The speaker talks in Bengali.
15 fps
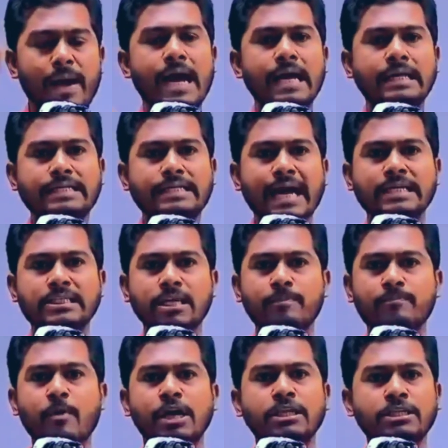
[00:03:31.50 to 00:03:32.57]
ভ্যাট
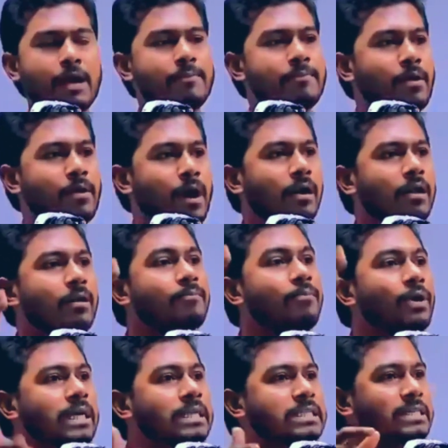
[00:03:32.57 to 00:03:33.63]
ট্যাক্সের পয়সায় পাওয়া
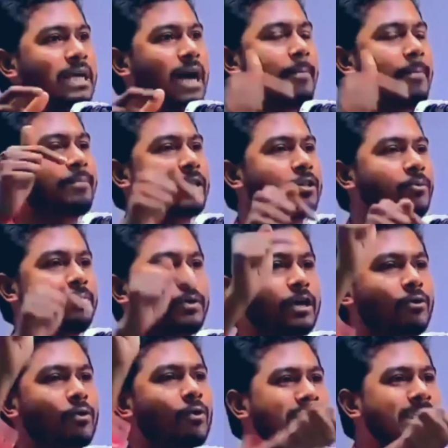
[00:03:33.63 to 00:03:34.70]
পুলিশ আপনাদের উপরে
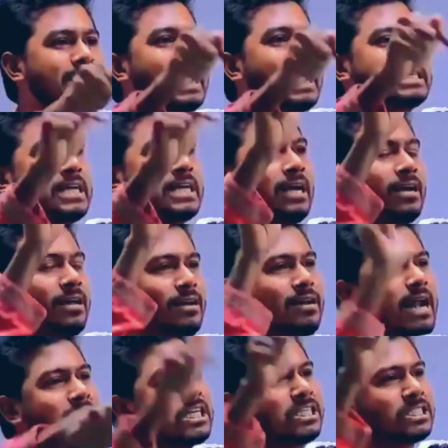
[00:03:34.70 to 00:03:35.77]
গুলি চালাচ্ছে
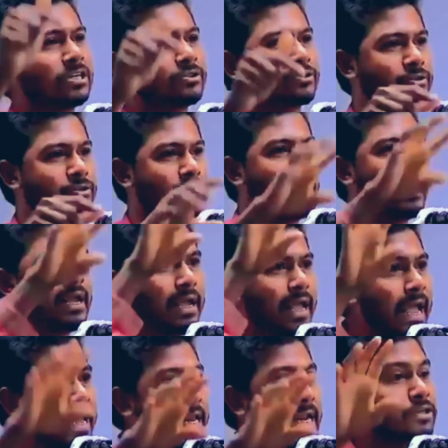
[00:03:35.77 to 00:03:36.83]
লাঠিচার্জ করছে
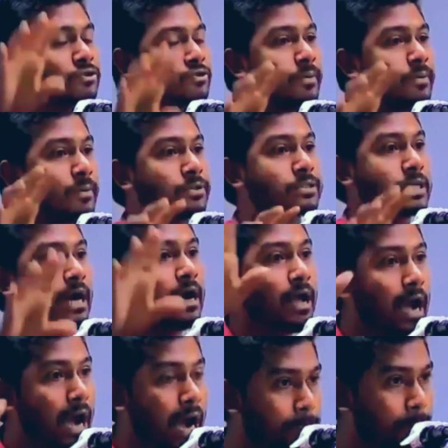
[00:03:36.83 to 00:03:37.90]
এই রাষ্ট্র ব্যবস্থা
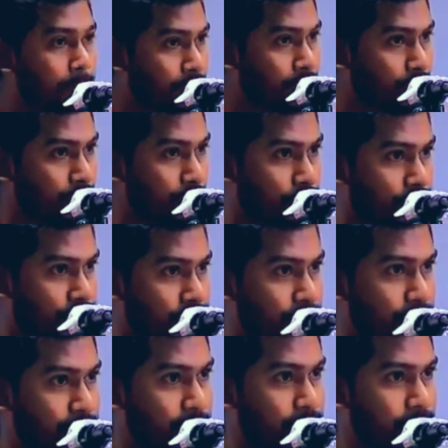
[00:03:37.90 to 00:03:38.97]
আপনারা তৈরি
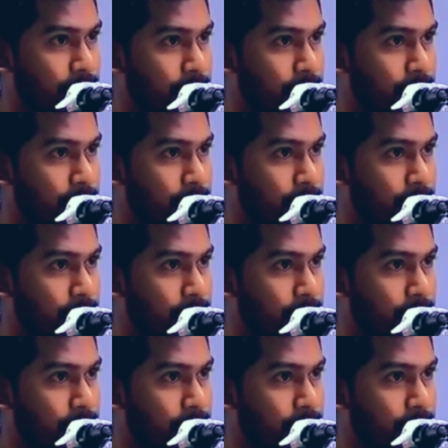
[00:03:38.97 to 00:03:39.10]
করেছেন